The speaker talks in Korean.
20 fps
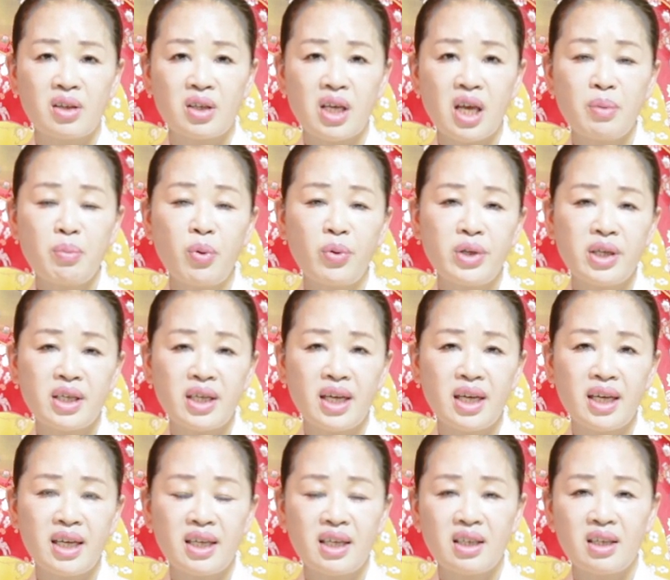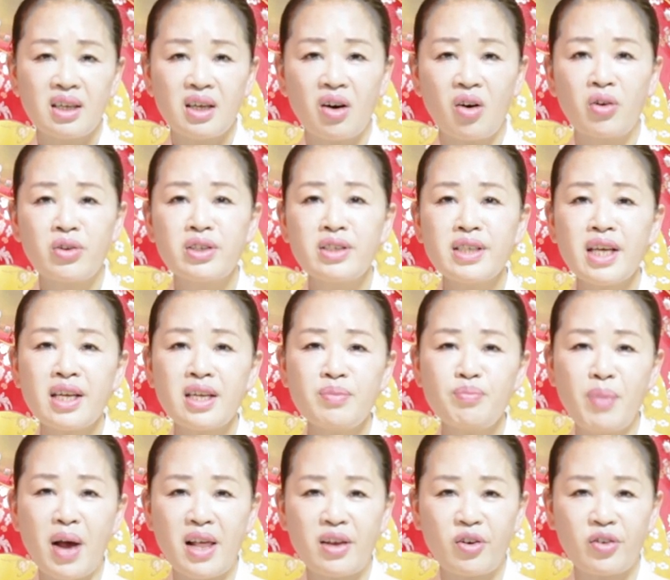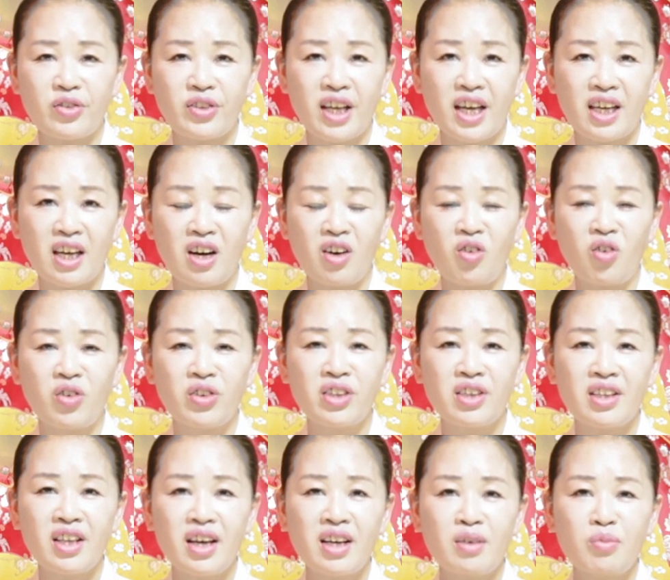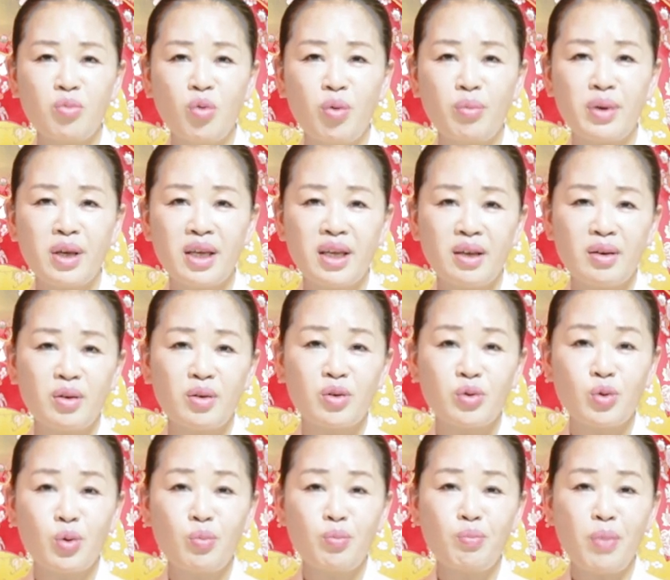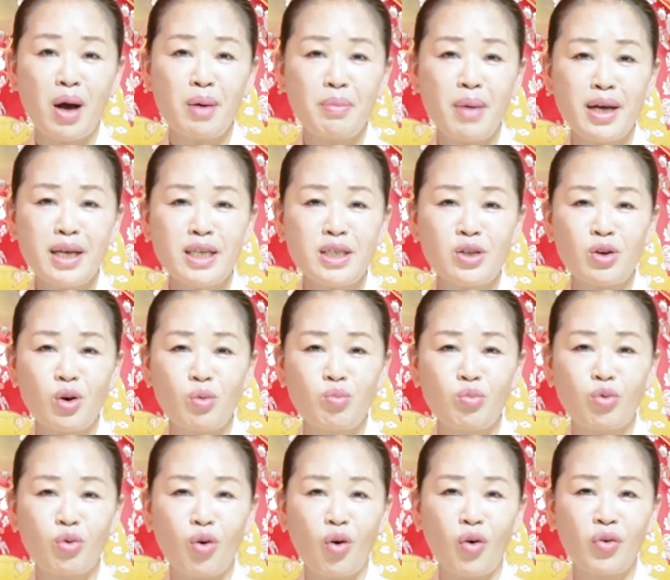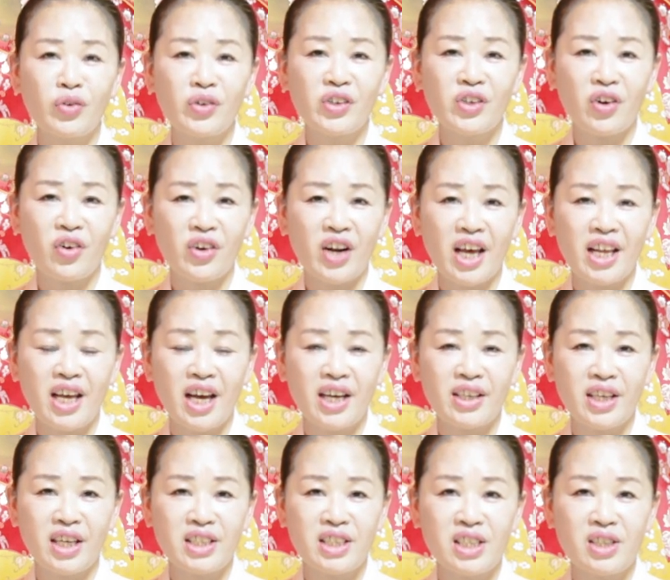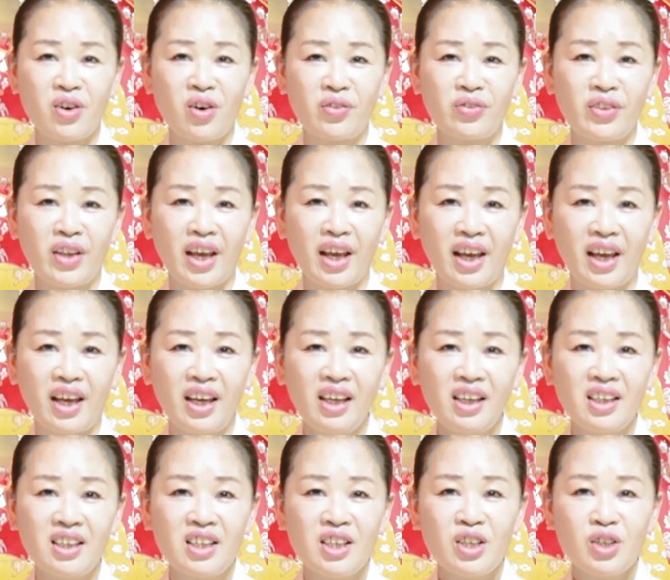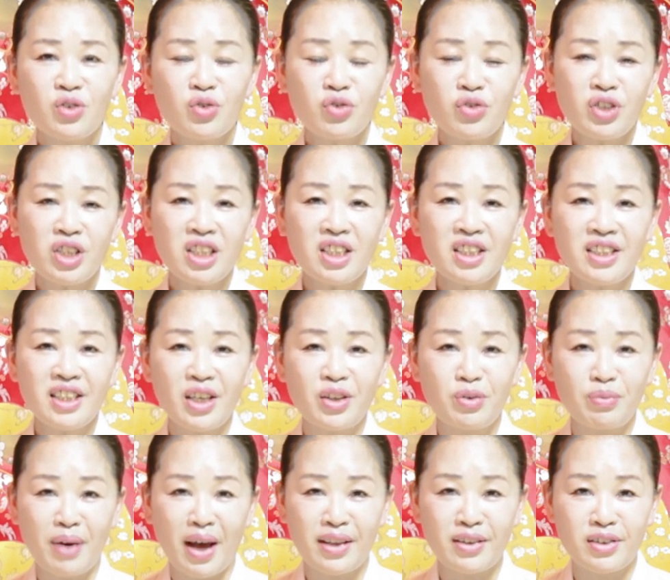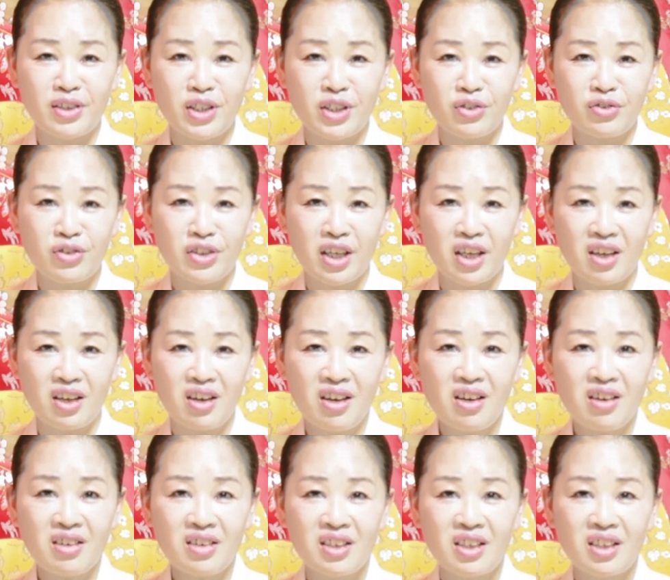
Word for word: 이게 보니까 어느 날은 맑았다가 어느 날은 몸이 빵망이처럼 무거운 그런 한 해가 되실 건데 쑤시는 데도 많으시고요.